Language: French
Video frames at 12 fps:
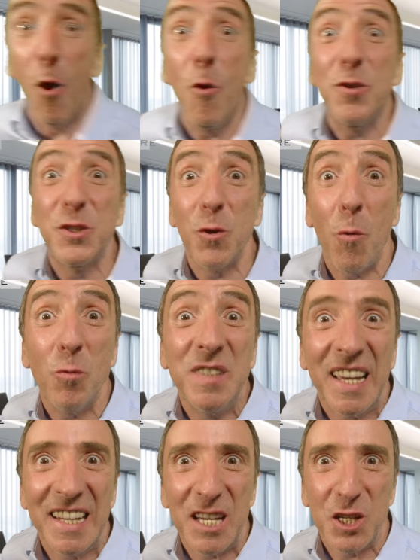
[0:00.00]
Osons
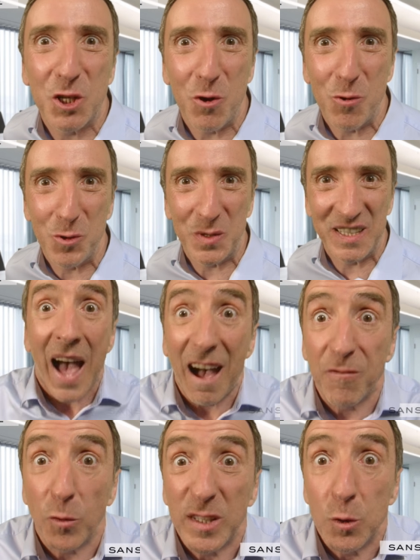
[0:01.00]
dire les choses
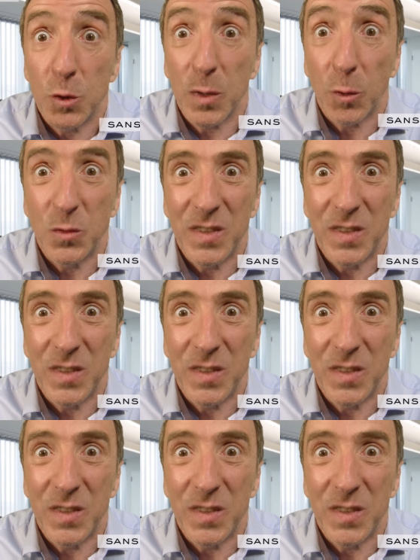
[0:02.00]
avant qu'il ne soit trop